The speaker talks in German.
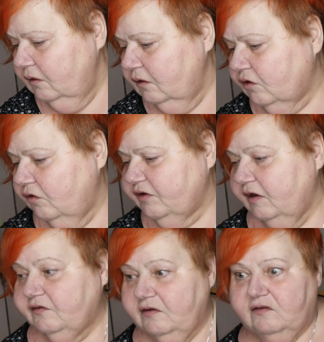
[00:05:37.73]
Ah, ich
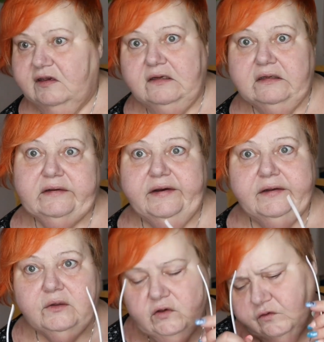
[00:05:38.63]
hoffe, da ist jetzt keine
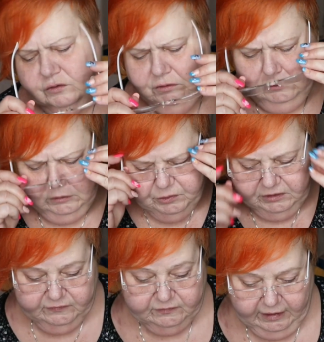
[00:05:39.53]
Getreide oder so drin.
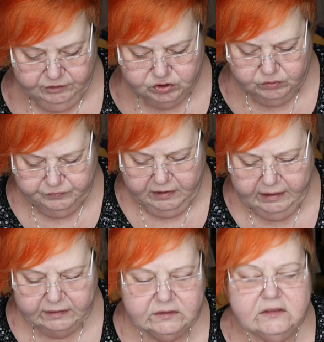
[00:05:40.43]
Habe ich jetzt gar nicht drauf
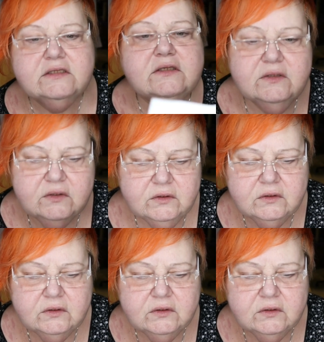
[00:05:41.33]
geachtet.